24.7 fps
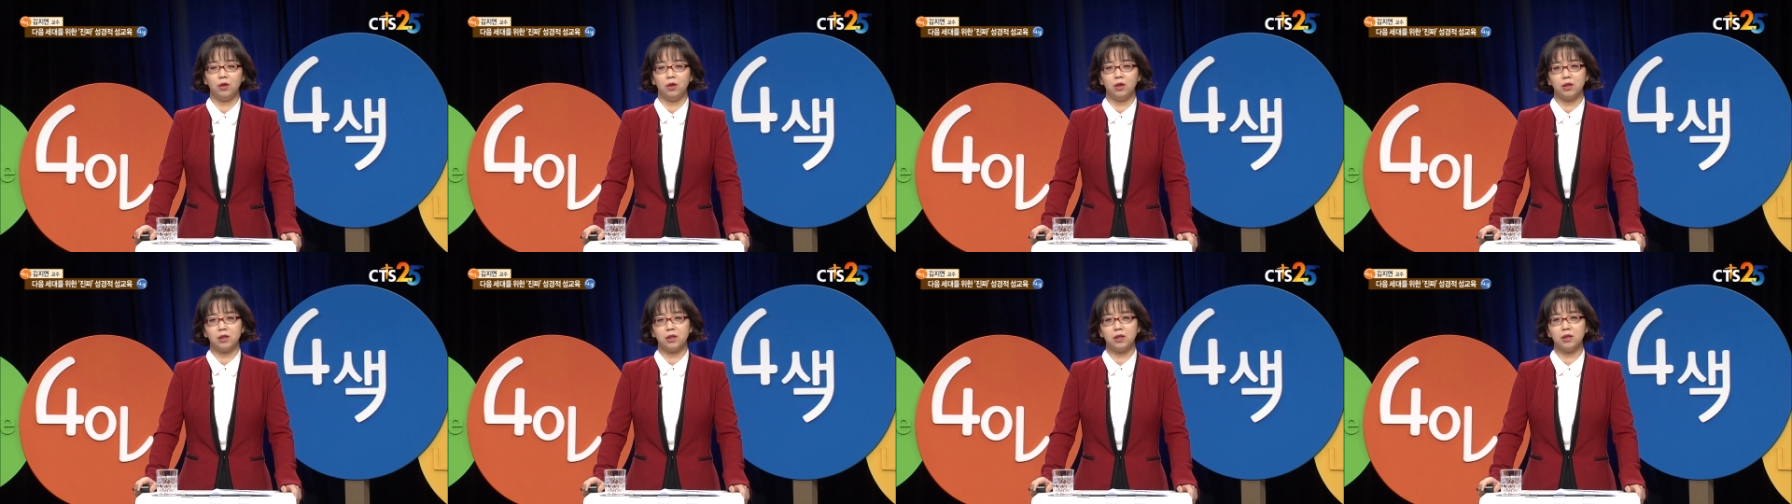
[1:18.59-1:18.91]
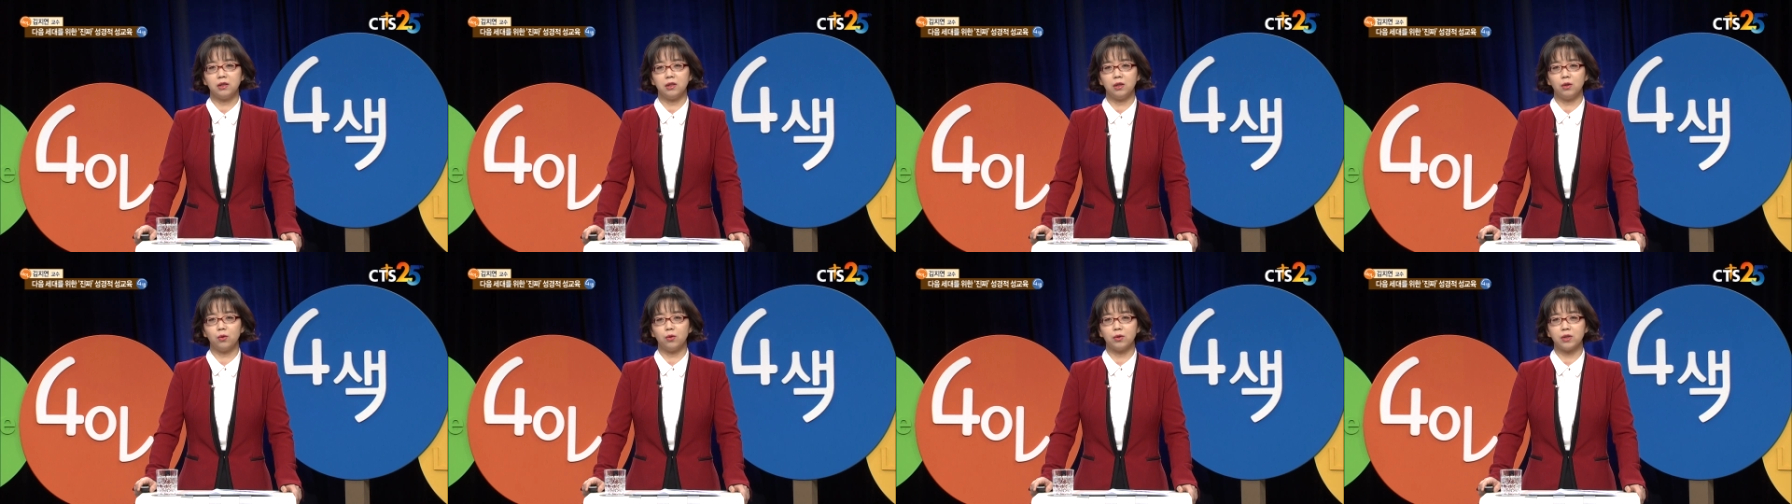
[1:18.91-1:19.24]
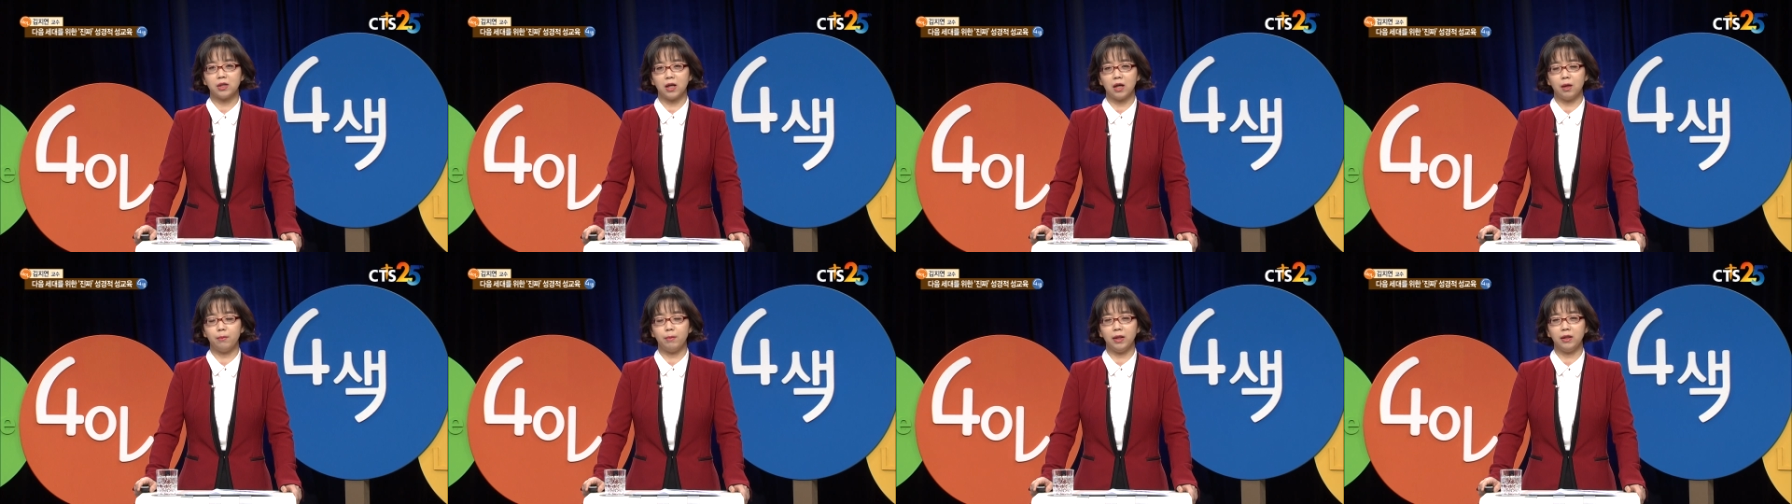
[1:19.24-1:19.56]
실제로
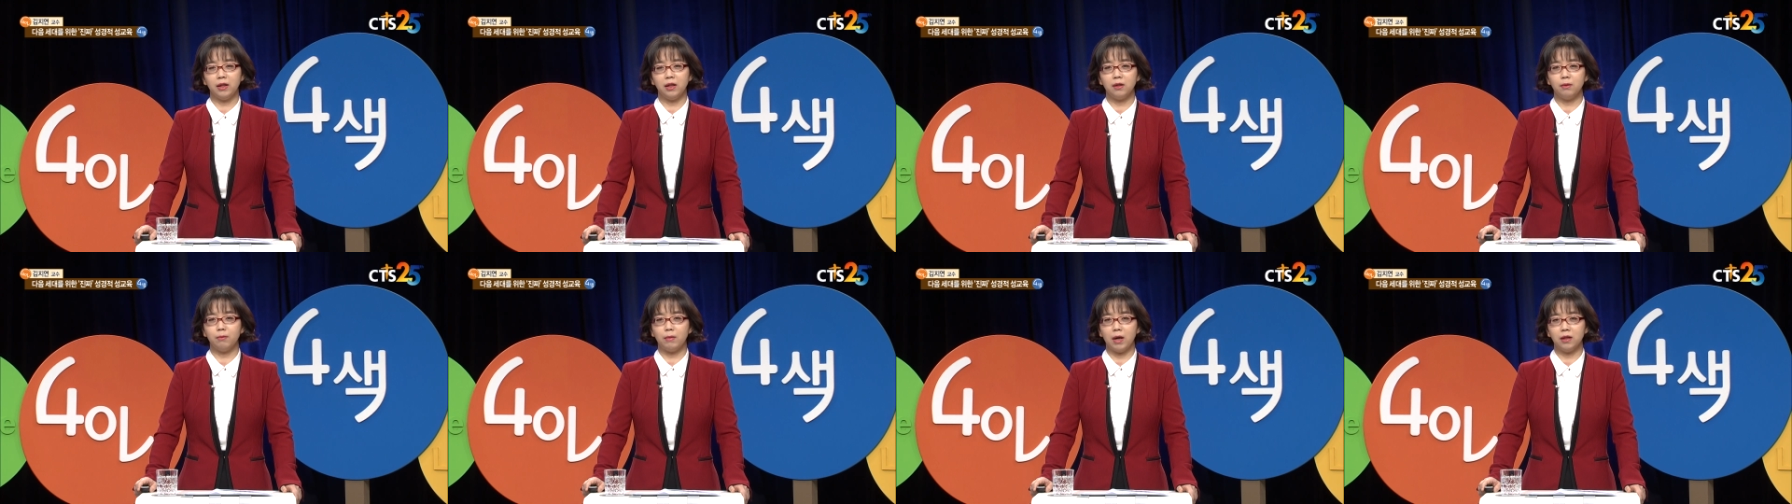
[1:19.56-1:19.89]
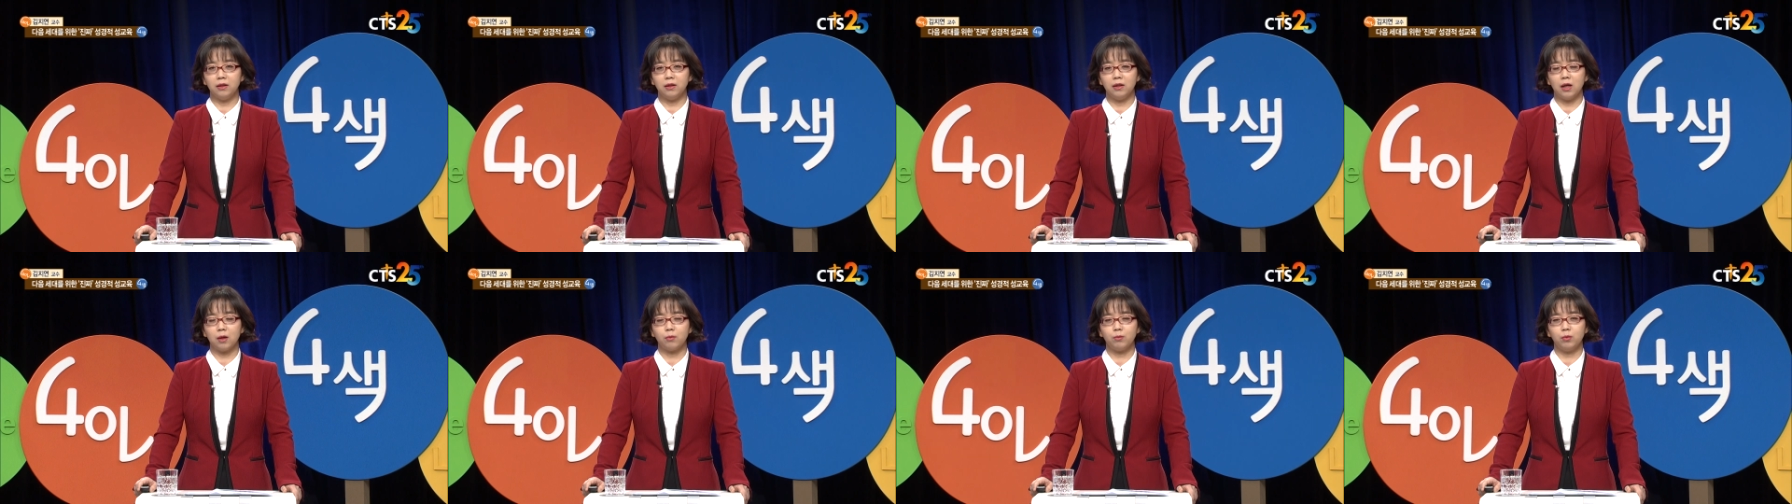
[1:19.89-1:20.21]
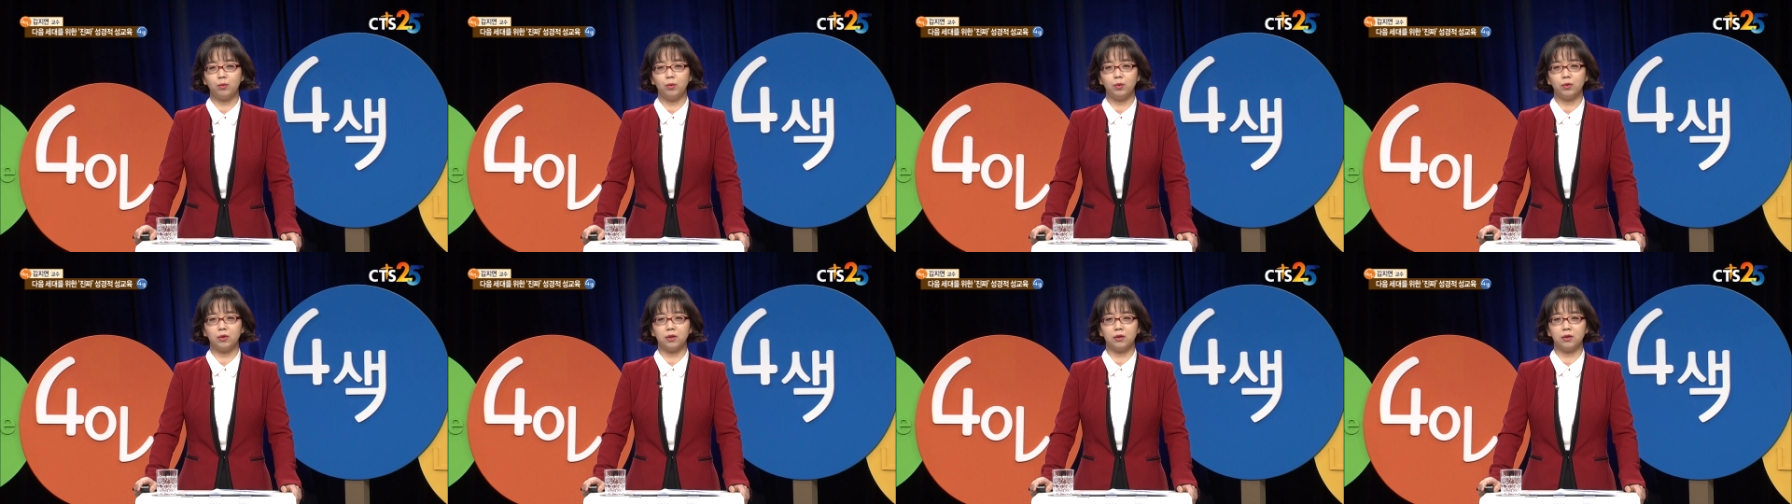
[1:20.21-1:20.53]
제가 만나는 많은
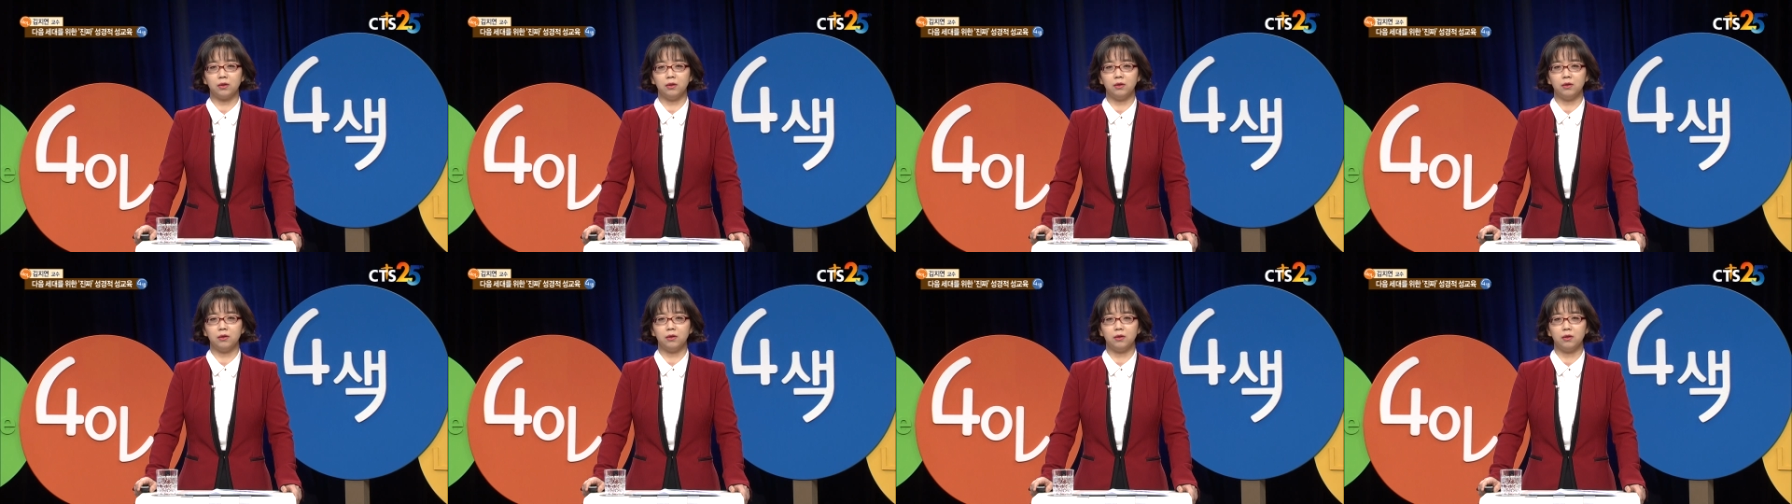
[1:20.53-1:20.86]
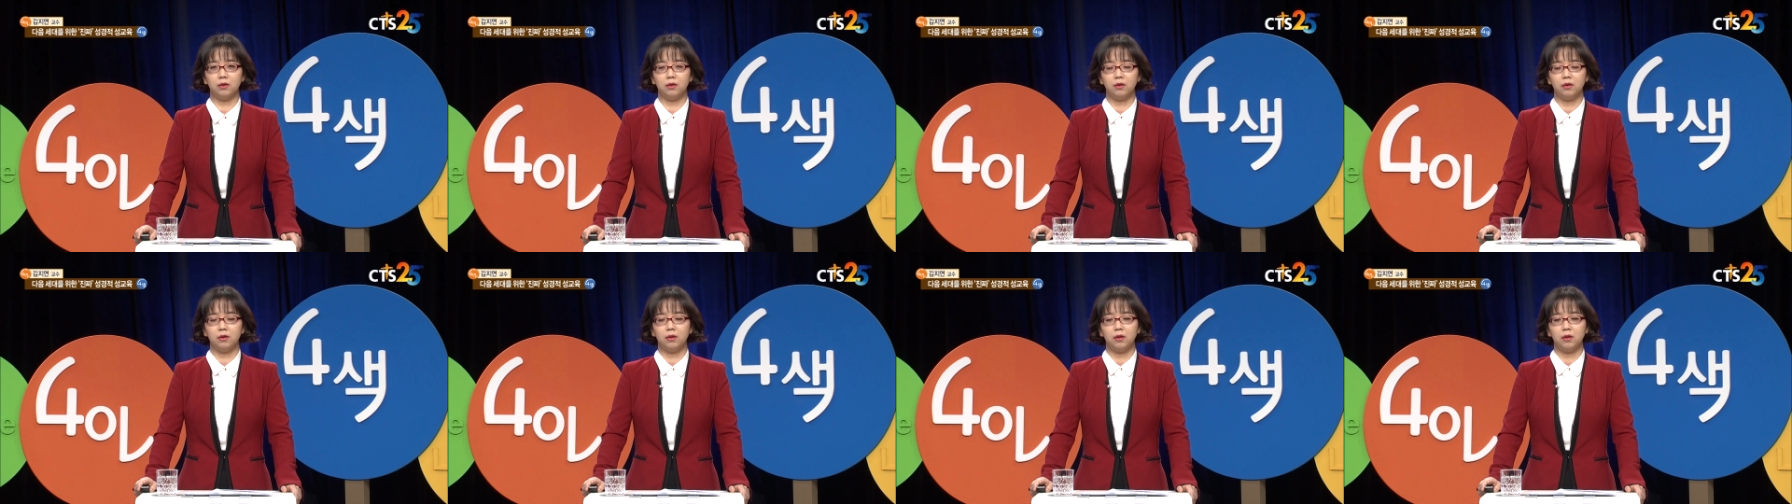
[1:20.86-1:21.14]
학부모들은